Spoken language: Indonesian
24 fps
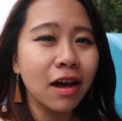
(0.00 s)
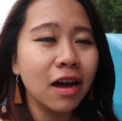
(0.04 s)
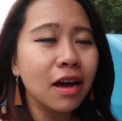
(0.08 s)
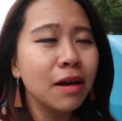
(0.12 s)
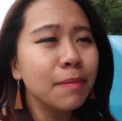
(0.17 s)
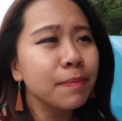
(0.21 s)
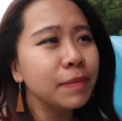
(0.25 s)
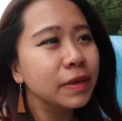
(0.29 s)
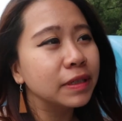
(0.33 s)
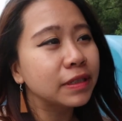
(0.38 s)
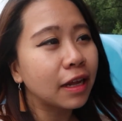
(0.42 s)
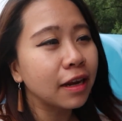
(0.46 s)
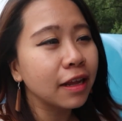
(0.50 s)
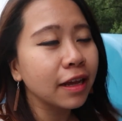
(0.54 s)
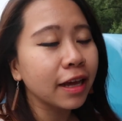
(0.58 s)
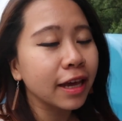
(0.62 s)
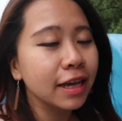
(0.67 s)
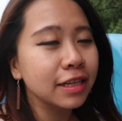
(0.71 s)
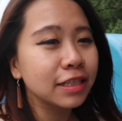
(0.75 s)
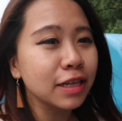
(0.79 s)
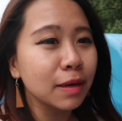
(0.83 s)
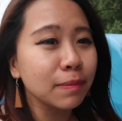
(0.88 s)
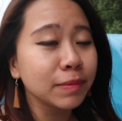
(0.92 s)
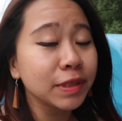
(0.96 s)
misalnya
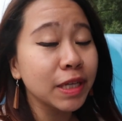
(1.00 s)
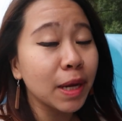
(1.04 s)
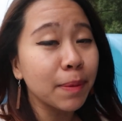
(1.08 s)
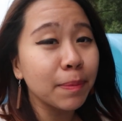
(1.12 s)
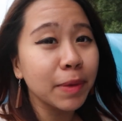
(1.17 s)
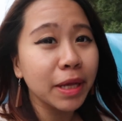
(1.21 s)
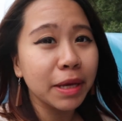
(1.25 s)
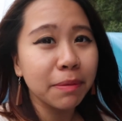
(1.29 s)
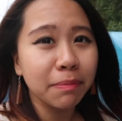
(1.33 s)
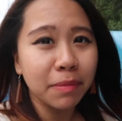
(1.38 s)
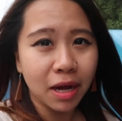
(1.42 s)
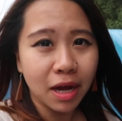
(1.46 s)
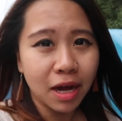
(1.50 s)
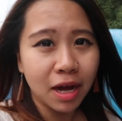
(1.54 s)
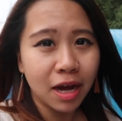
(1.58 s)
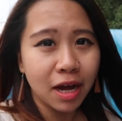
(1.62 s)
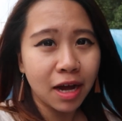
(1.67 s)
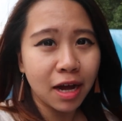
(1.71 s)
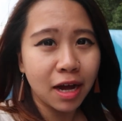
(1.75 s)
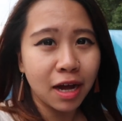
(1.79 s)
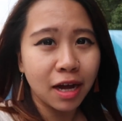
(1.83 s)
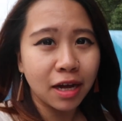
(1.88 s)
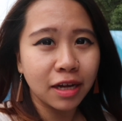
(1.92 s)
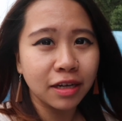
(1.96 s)
kayak jam-jam
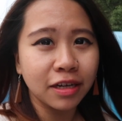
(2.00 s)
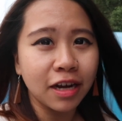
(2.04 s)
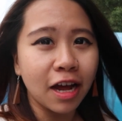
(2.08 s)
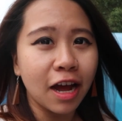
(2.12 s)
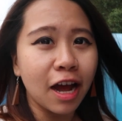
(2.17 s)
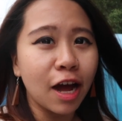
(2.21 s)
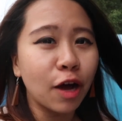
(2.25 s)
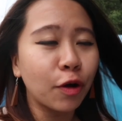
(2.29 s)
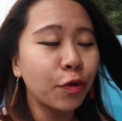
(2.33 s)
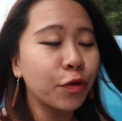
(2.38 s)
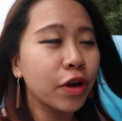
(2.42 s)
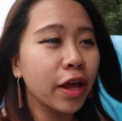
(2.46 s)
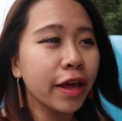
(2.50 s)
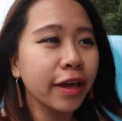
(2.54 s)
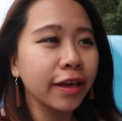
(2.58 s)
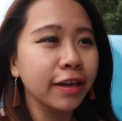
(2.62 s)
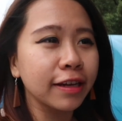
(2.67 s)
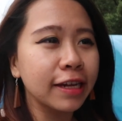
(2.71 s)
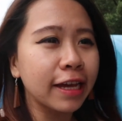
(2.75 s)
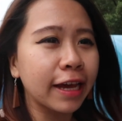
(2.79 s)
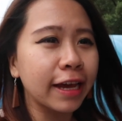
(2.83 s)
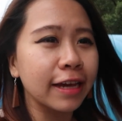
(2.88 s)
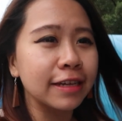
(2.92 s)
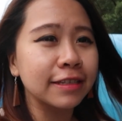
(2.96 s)
5 nah aku naik
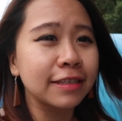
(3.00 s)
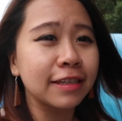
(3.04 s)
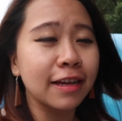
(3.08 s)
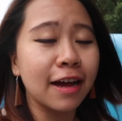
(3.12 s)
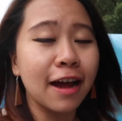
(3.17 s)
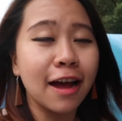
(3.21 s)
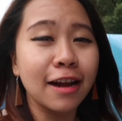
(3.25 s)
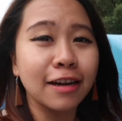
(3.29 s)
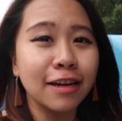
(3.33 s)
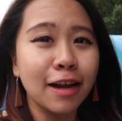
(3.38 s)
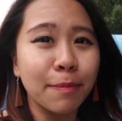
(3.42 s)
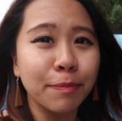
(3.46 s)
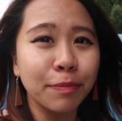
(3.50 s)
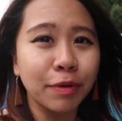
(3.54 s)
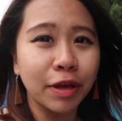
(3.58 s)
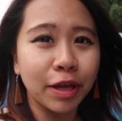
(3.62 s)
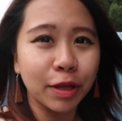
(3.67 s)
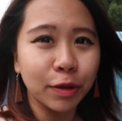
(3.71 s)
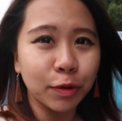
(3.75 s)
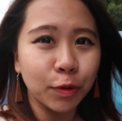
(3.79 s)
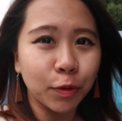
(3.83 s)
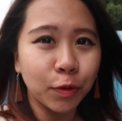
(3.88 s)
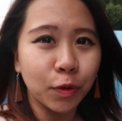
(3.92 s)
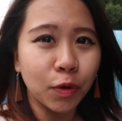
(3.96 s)
ini kayak setengah
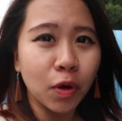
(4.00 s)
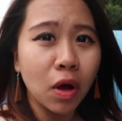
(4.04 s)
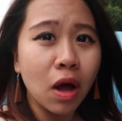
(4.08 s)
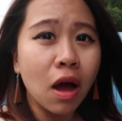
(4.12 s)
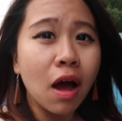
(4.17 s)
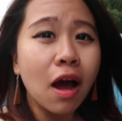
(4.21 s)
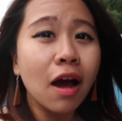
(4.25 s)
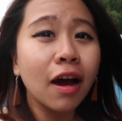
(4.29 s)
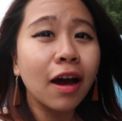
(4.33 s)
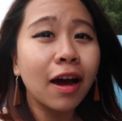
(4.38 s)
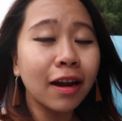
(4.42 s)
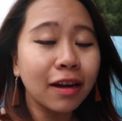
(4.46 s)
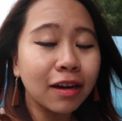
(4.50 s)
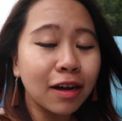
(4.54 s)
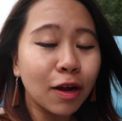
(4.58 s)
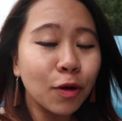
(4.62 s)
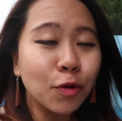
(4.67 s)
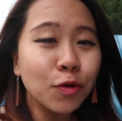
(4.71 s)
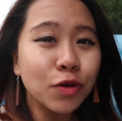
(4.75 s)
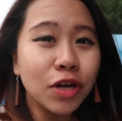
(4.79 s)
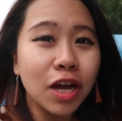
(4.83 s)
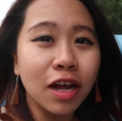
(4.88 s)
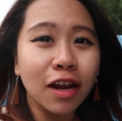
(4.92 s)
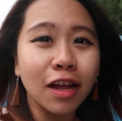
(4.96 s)
6 gitu karena
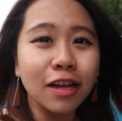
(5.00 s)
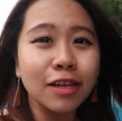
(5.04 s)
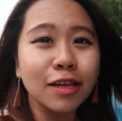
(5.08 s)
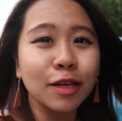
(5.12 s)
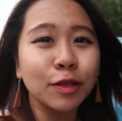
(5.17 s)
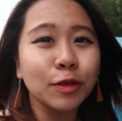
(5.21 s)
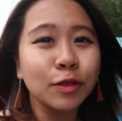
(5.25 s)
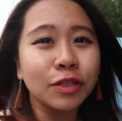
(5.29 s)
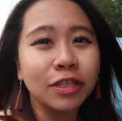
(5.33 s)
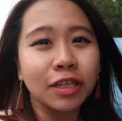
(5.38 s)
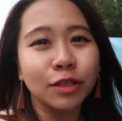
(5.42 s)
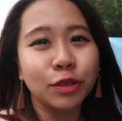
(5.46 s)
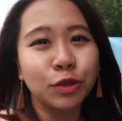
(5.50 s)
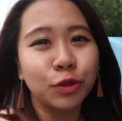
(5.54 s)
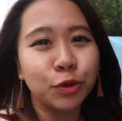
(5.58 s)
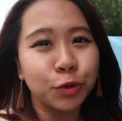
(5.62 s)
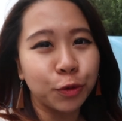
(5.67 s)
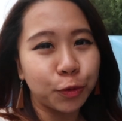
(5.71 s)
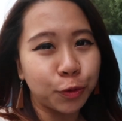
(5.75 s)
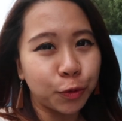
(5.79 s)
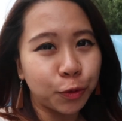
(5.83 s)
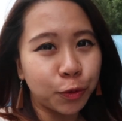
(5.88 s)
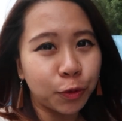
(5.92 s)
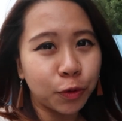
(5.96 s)
udaranya tuh
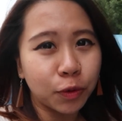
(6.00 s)
sejuk